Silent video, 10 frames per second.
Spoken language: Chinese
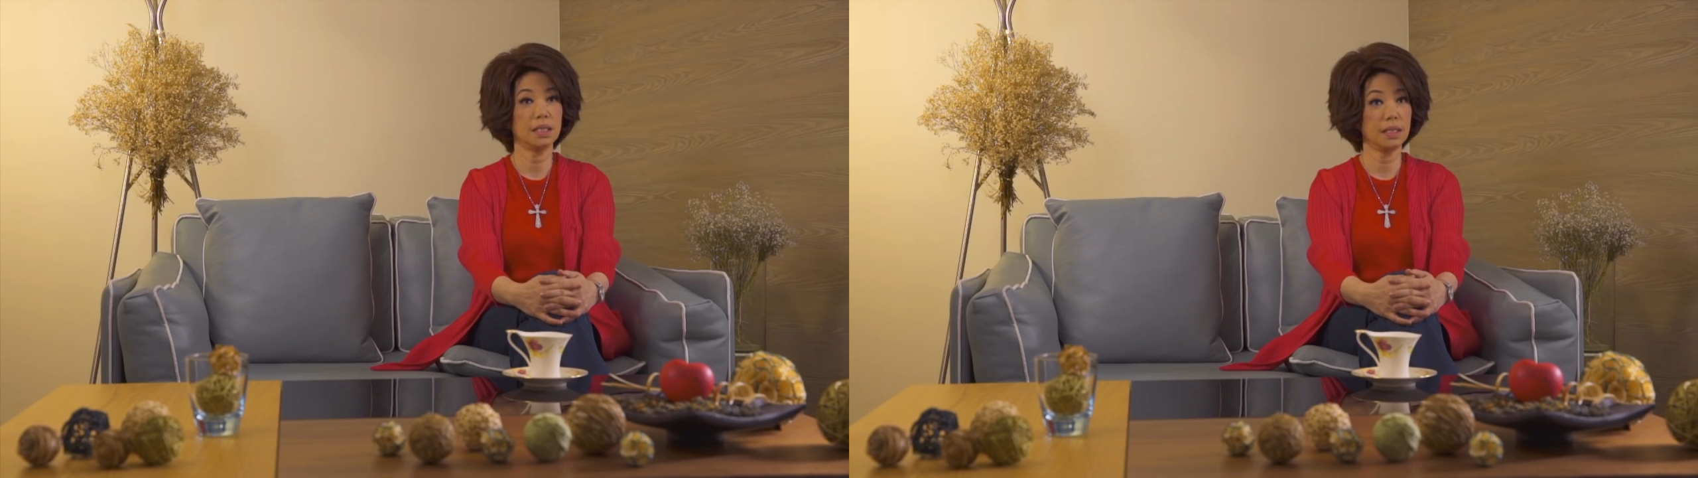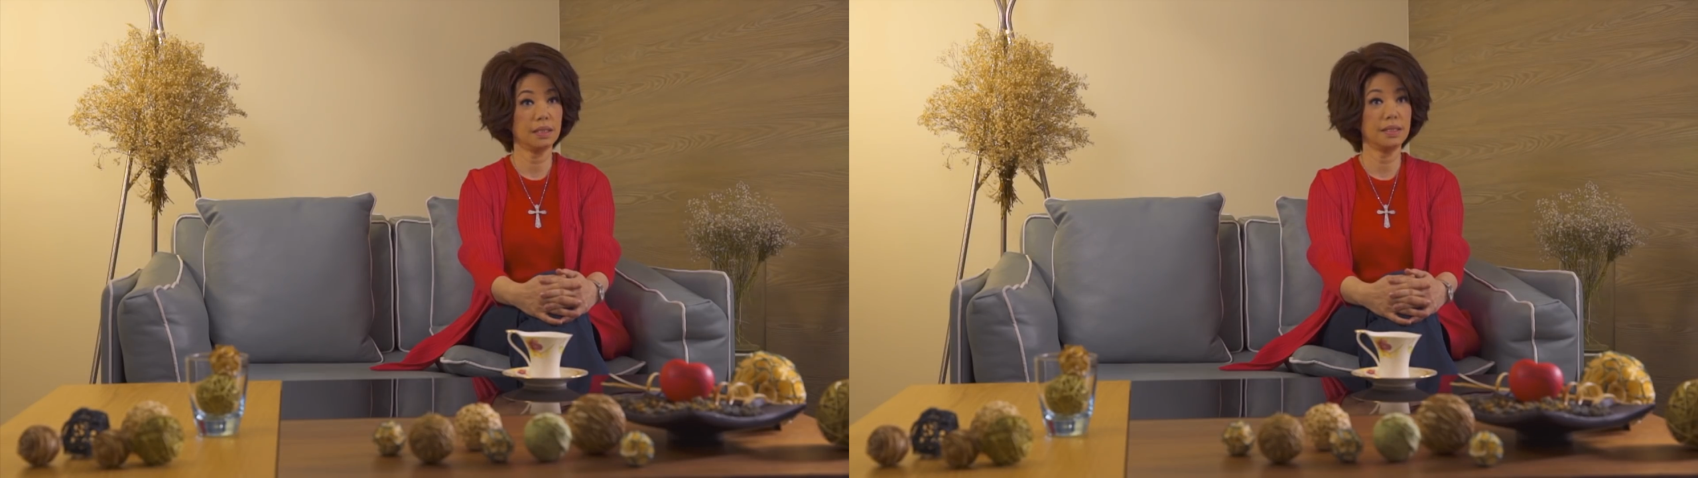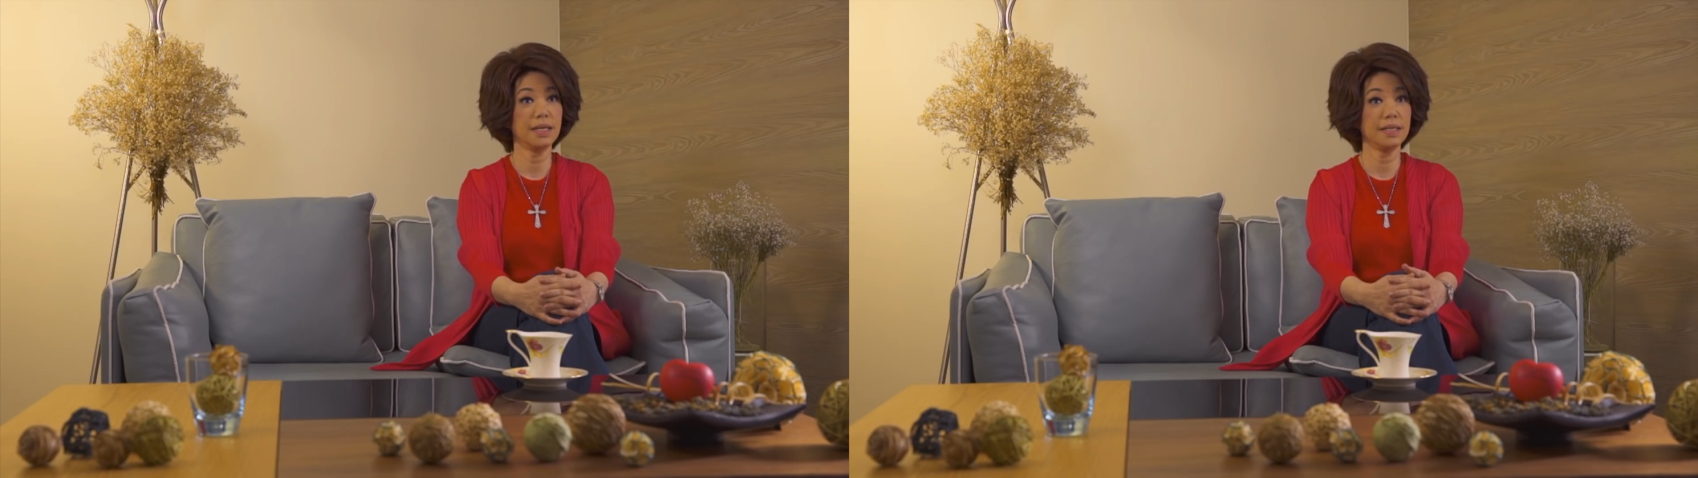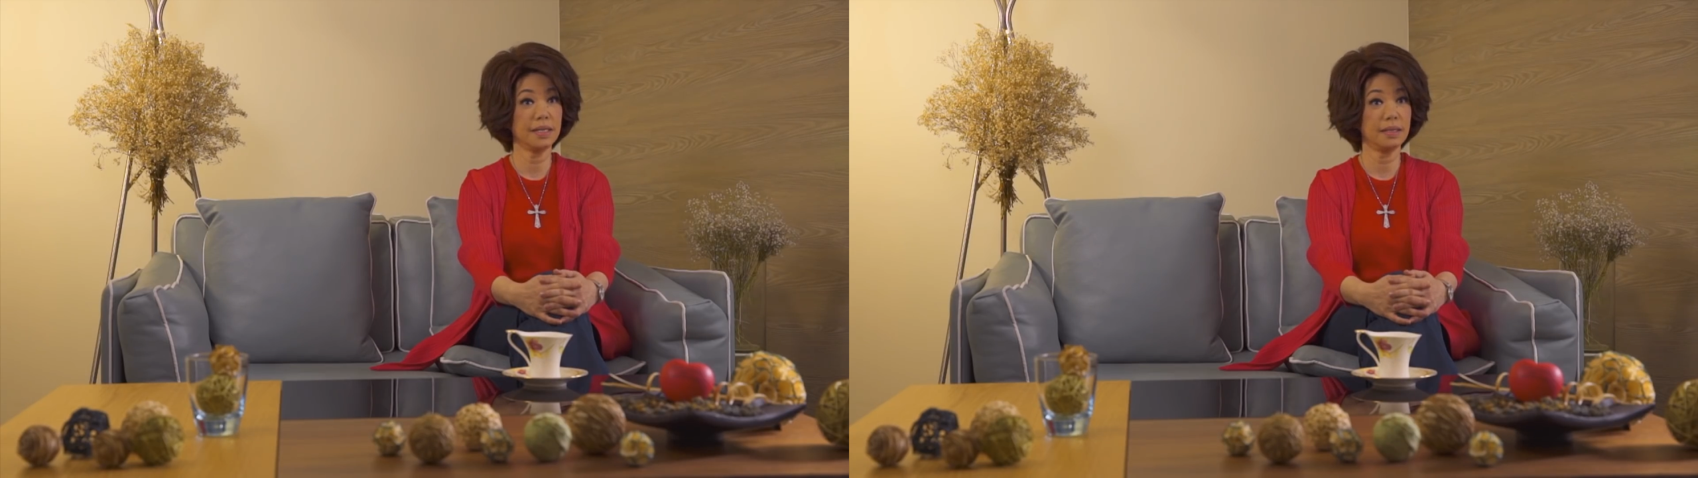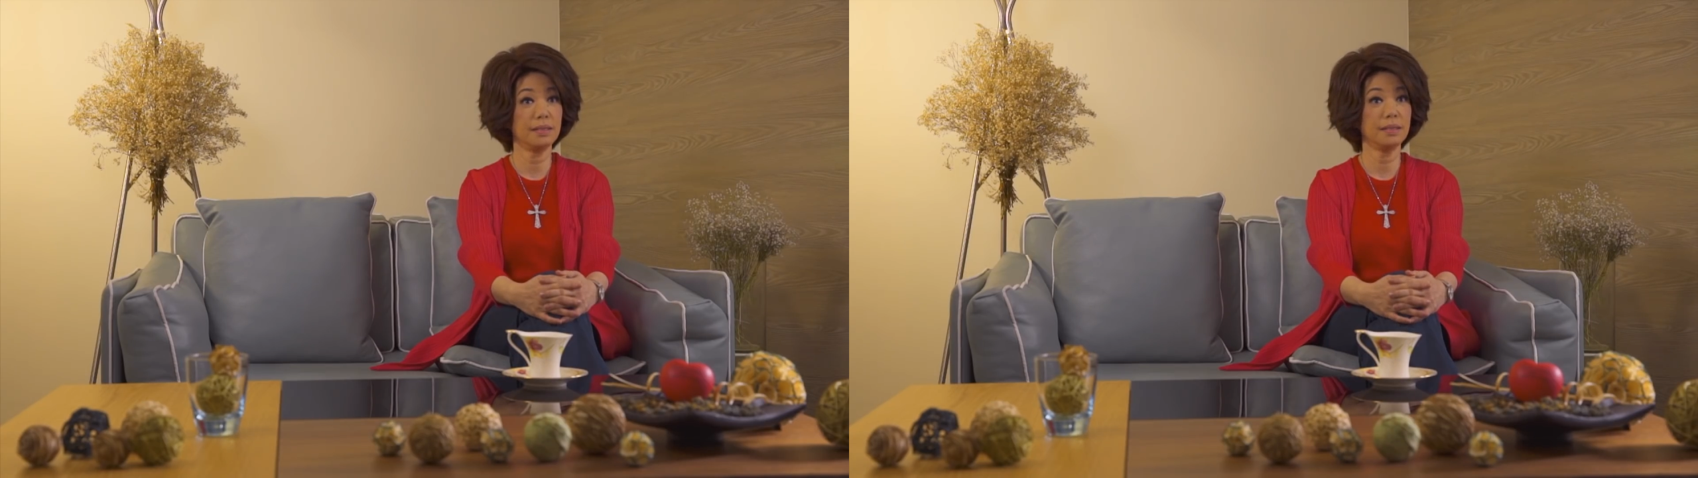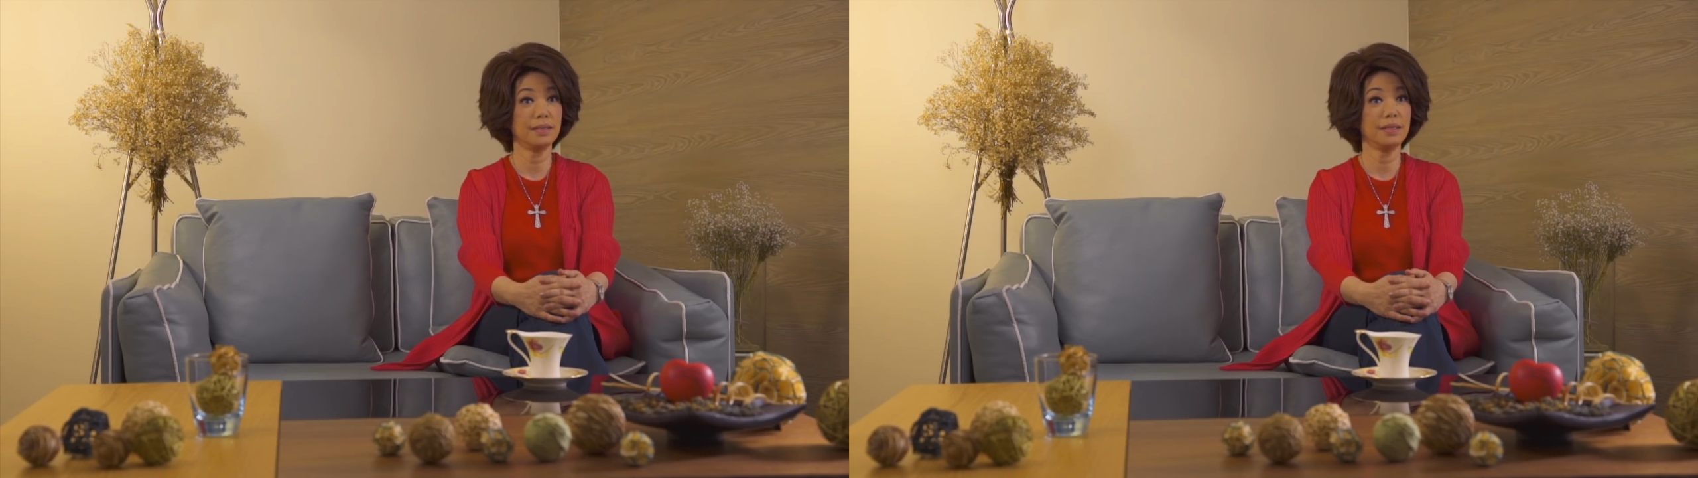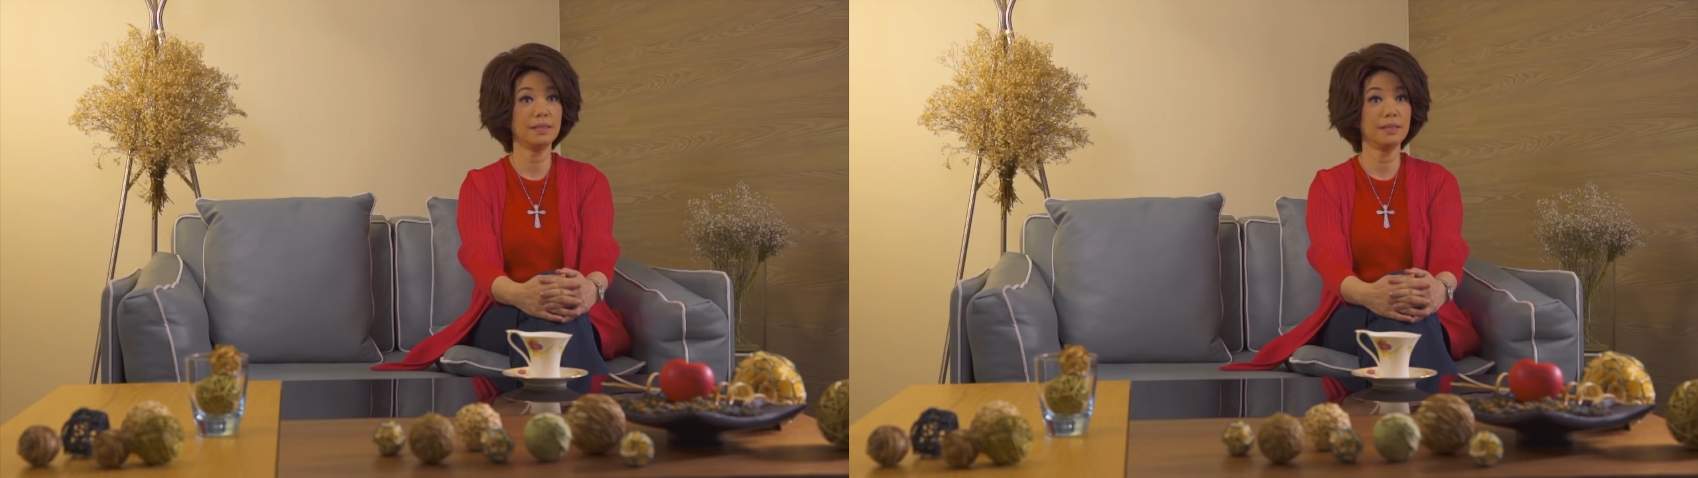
健健检的这个医